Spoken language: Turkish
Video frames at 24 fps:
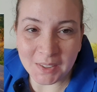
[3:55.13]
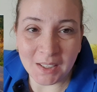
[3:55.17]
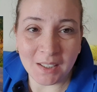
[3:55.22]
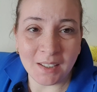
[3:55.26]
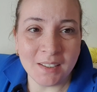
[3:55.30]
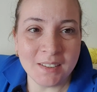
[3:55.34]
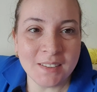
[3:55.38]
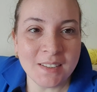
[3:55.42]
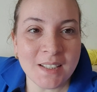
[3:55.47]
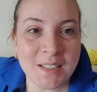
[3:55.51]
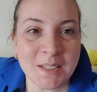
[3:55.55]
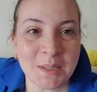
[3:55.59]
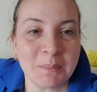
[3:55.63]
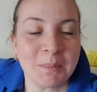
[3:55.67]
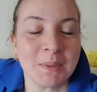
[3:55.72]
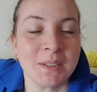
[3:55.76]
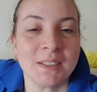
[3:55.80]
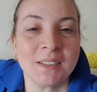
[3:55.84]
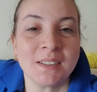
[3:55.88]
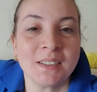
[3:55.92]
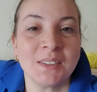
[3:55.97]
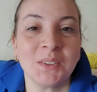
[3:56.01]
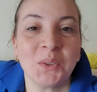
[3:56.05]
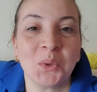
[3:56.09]
Aynı
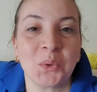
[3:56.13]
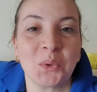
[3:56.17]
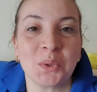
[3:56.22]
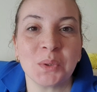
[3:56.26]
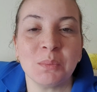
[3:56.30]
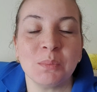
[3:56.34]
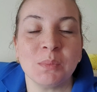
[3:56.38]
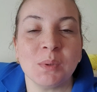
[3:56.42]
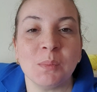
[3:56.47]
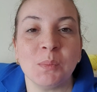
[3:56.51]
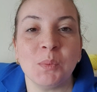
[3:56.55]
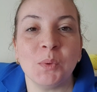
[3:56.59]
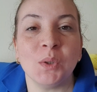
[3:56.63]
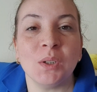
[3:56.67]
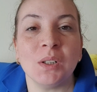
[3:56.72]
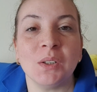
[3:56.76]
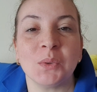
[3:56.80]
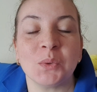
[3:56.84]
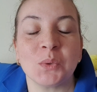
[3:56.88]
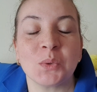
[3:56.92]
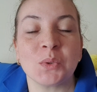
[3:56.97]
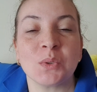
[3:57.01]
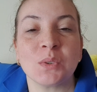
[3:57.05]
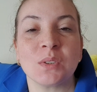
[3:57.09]
zamandır yoktum ya böyle
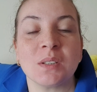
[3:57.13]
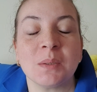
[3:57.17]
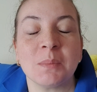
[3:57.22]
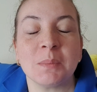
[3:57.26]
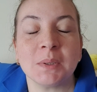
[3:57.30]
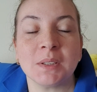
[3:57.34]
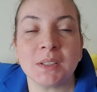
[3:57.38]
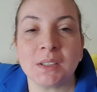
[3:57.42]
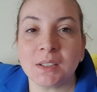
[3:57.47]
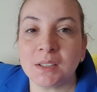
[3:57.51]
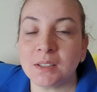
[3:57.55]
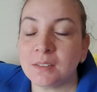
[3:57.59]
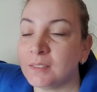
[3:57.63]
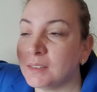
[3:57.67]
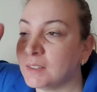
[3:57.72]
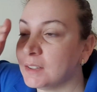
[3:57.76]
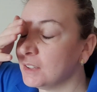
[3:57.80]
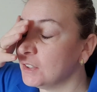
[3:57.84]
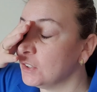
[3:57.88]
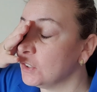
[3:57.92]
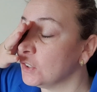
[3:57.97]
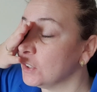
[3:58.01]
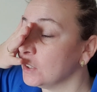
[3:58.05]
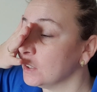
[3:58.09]
uzun zaman ara
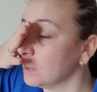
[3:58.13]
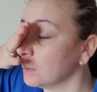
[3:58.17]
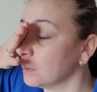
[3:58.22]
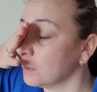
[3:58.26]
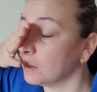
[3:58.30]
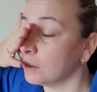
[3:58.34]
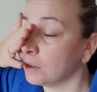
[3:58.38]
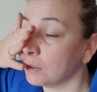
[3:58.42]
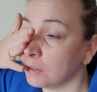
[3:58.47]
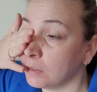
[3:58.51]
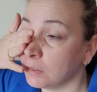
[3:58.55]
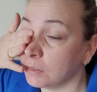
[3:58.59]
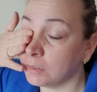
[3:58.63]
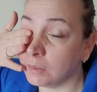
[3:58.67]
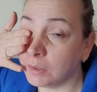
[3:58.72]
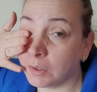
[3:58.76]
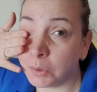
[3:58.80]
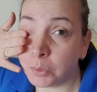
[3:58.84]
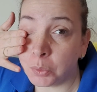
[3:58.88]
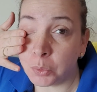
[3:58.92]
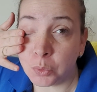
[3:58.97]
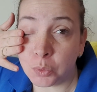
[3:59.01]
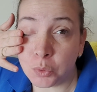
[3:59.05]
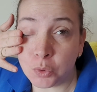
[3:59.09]
verince
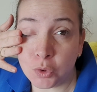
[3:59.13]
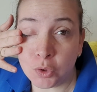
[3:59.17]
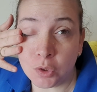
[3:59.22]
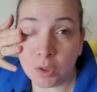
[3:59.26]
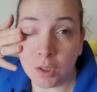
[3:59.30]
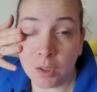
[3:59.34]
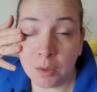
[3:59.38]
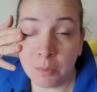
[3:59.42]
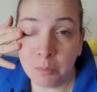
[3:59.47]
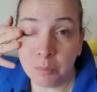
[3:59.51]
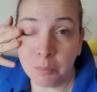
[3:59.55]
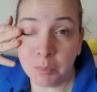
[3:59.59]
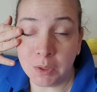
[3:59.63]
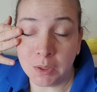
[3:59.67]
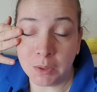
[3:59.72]
ne konuşacağımı